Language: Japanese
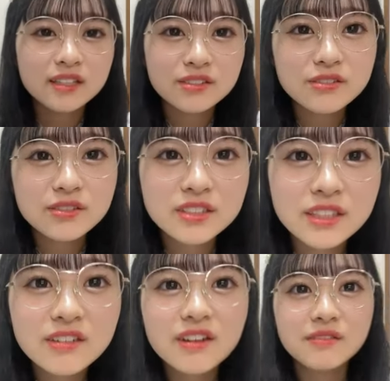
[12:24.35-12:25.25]
想像し
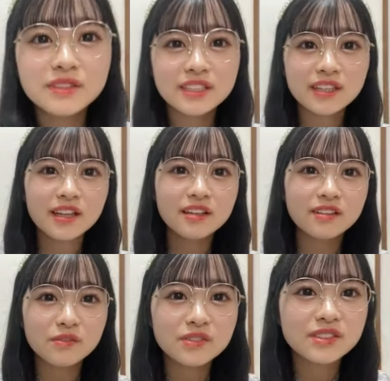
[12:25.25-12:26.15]
てるかもしれない
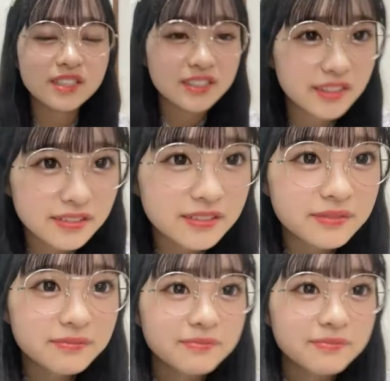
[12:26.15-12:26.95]
と思うんですけど